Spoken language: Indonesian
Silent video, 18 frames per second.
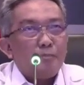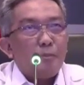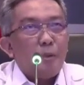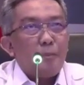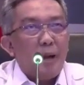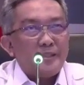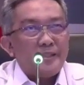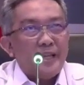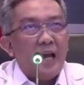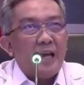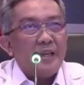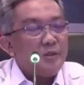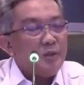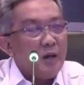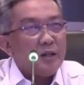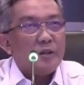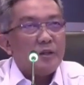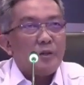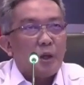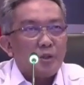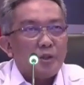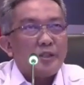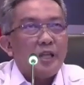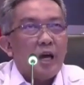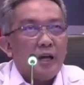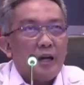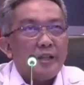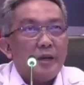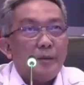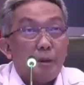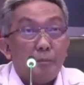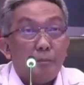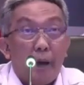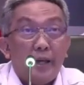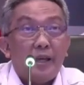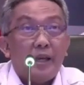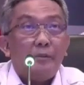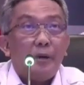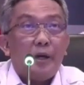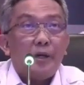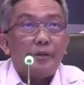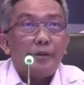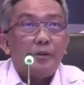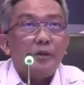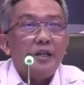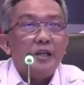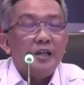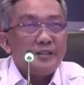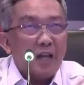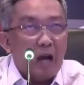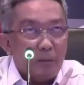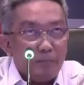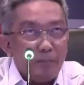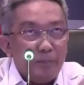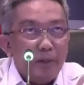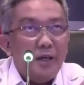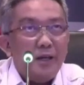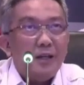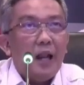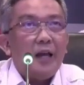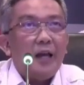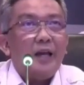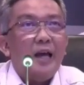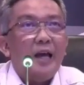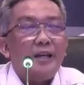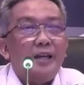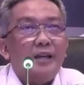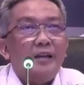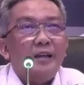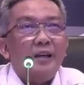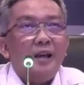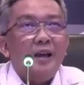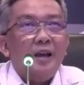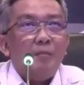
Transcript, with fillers: bermasalah itu yang harus kita kita perbaiki begitu tapi lagi-lagi